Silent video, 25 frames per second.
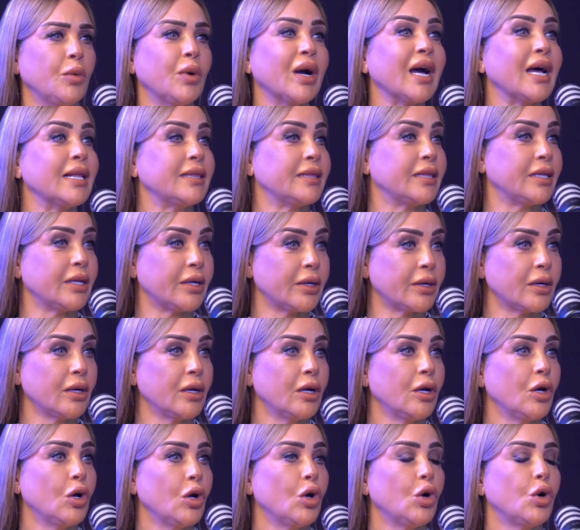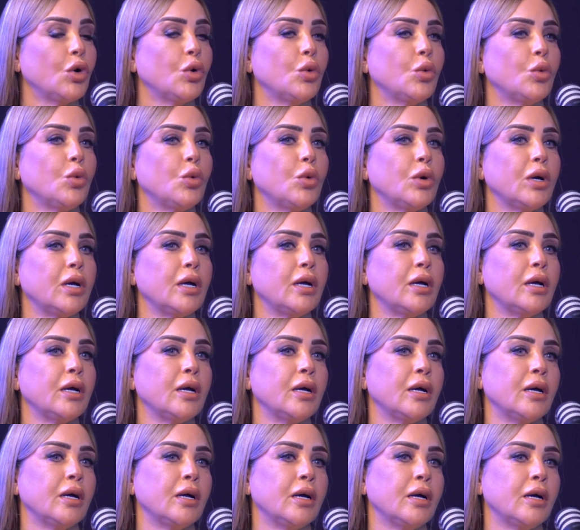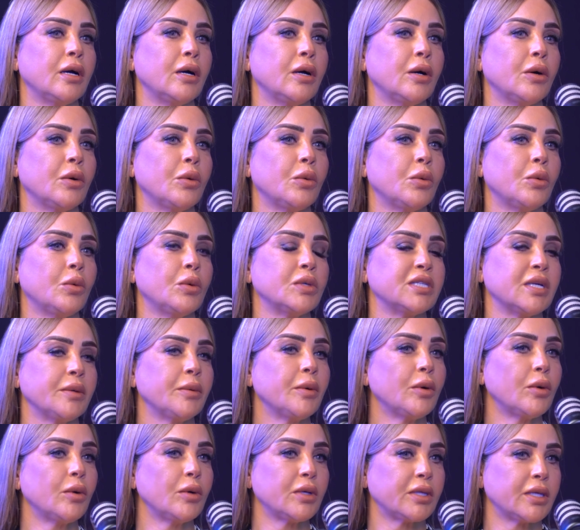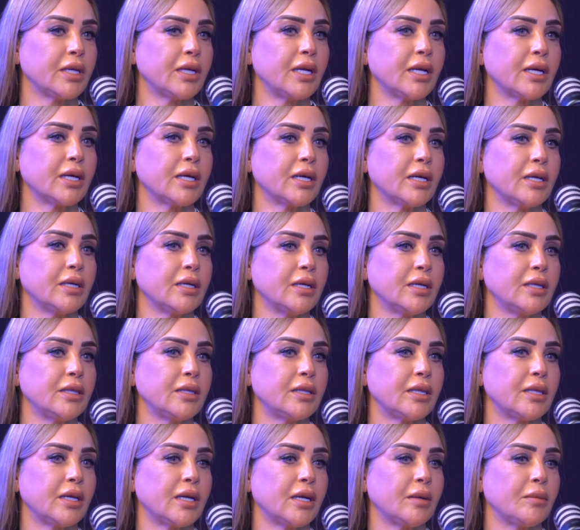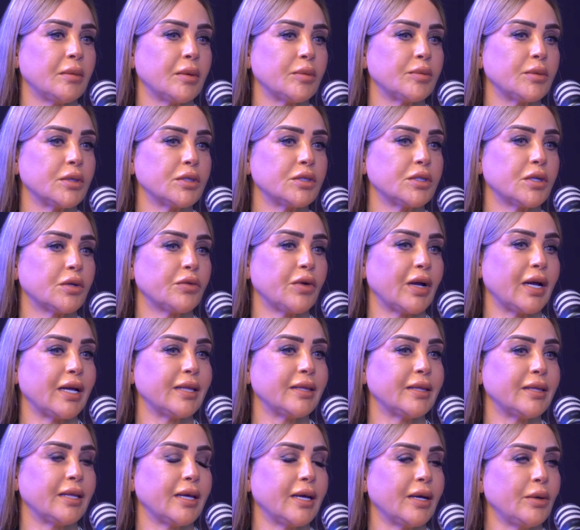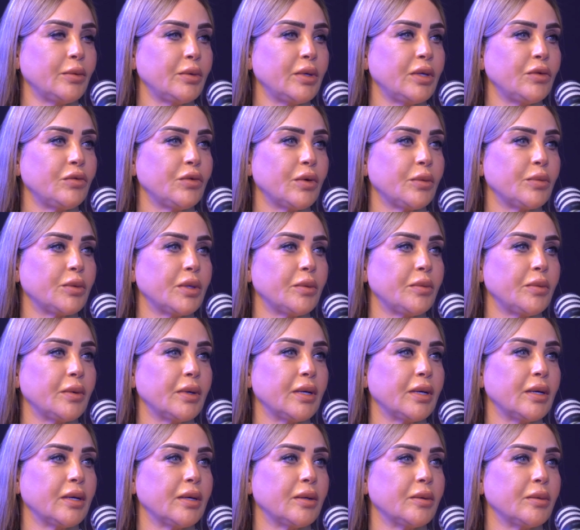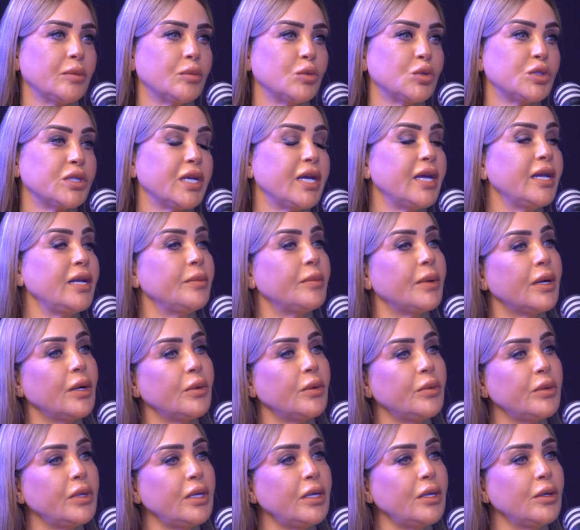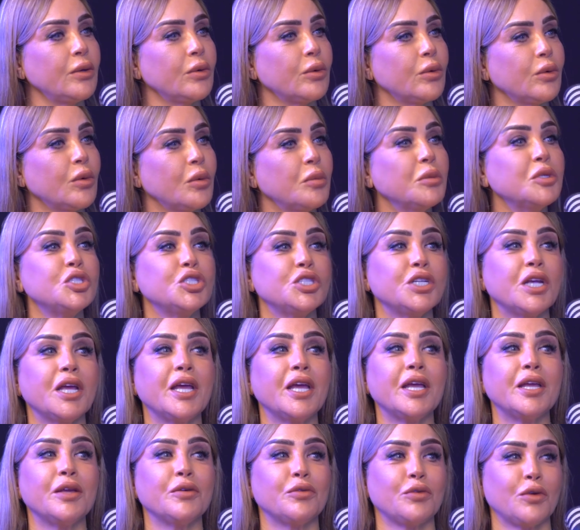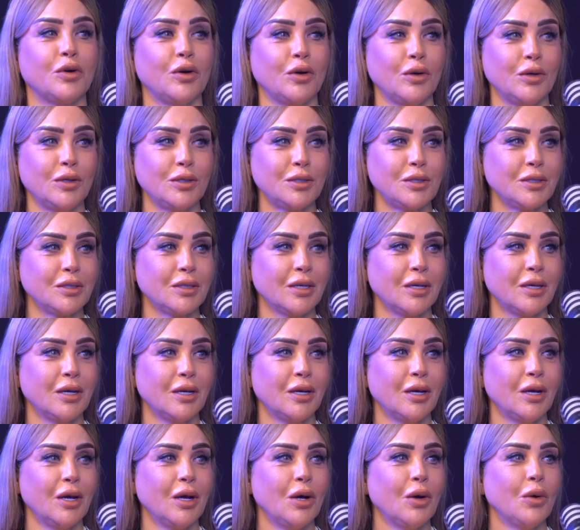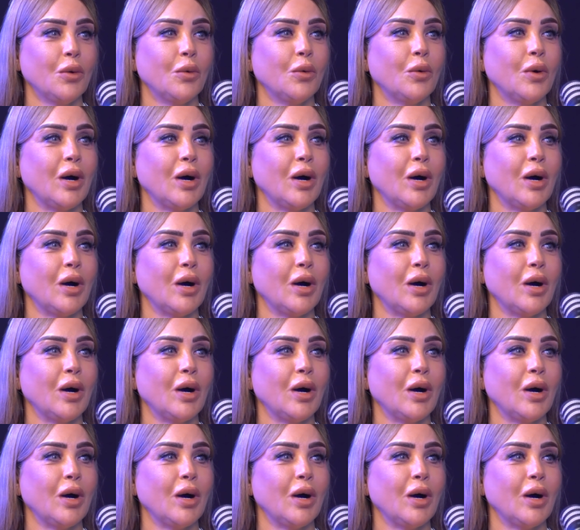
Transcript: وغدر و... وزي ما قلت لك ان انت لما بتثق في حد قوي فبتبقى مسالم قوي ومش شايف خالص مم.